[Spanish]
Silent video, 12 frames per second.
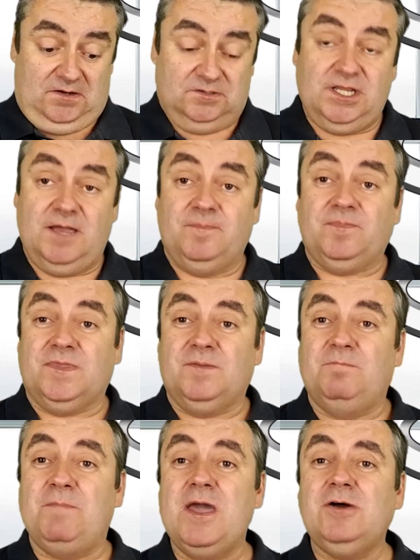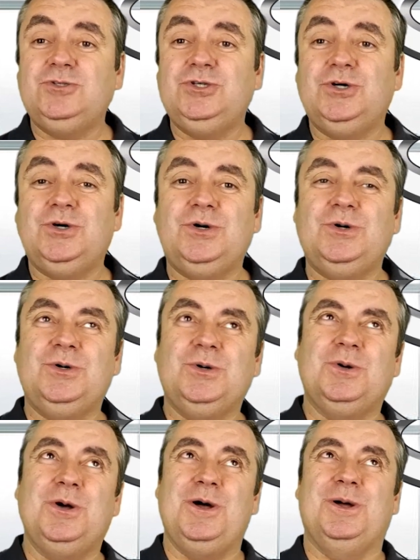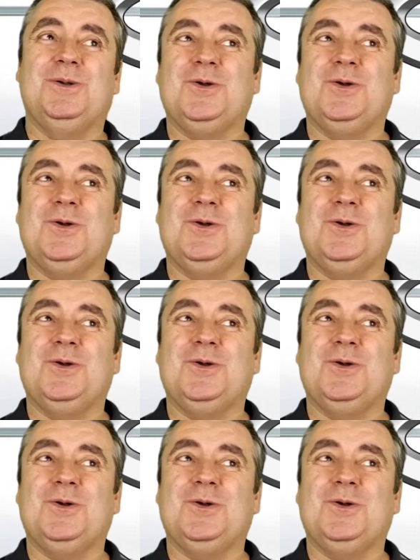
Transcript: O sea, veo yo